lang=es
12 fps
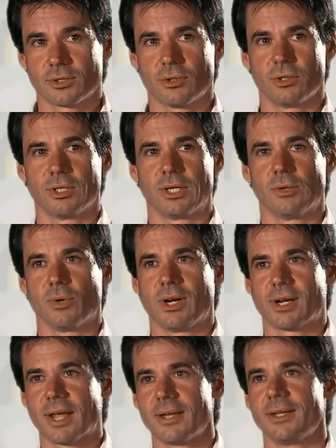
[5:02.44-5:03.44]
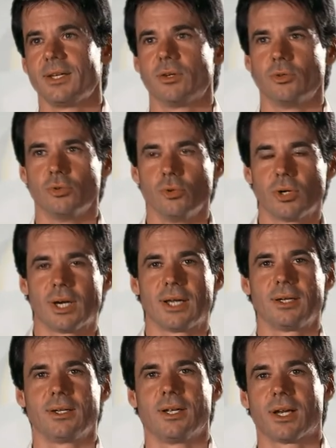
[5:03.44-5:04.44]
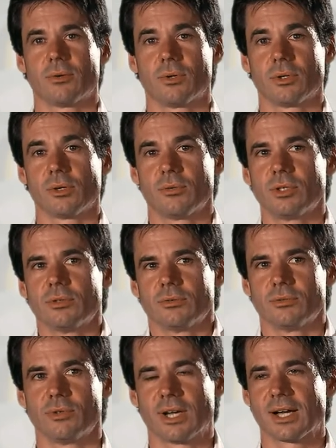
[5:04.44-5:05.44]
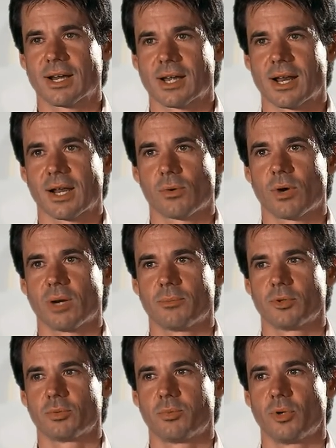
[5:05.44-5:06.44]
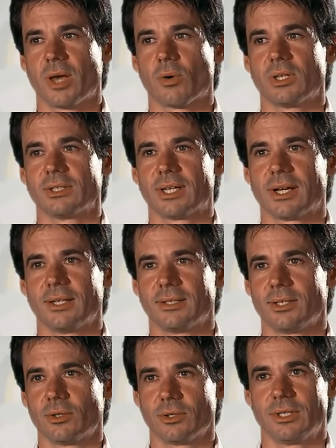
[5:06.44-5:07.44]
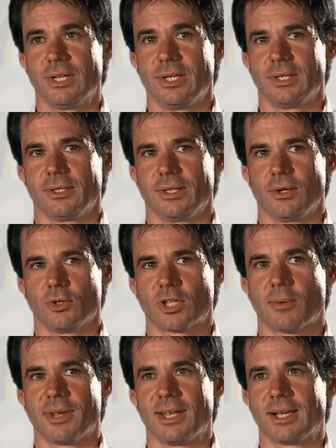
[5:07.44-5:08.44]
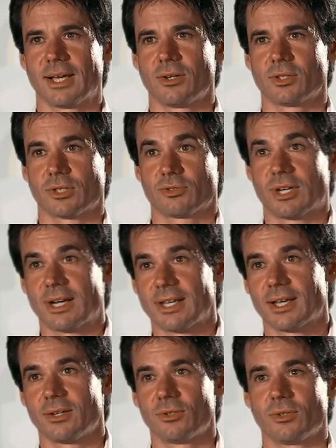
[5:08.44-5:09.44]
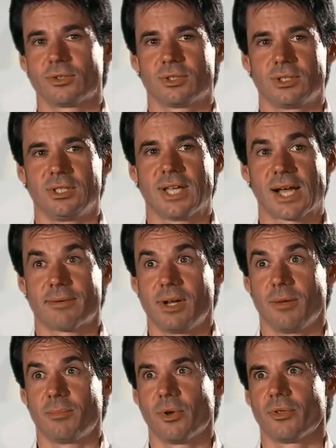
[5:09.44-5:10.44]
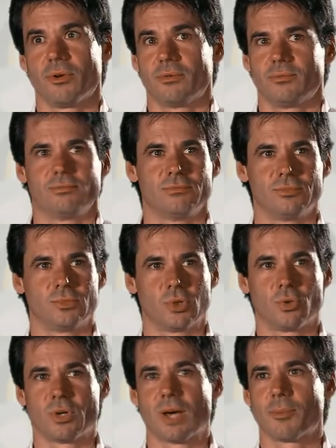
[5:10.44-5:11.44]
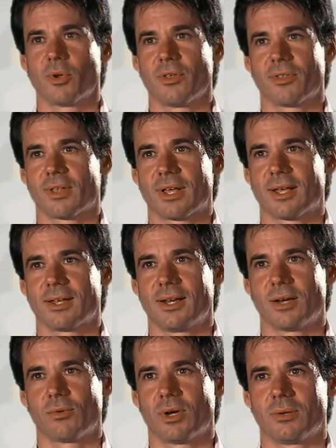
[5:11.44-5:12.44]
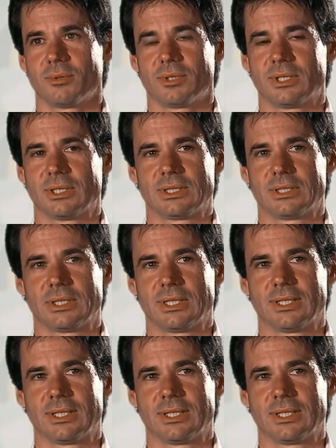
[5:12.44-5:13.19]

con Gwen eh, Rainey, con Duhan y recuerdo que bueno, fue una carrera en la cual pues pude aguantar el tirón de los americanos, australianos y acabé en el podio. Toda una proeza en la cual pues eh,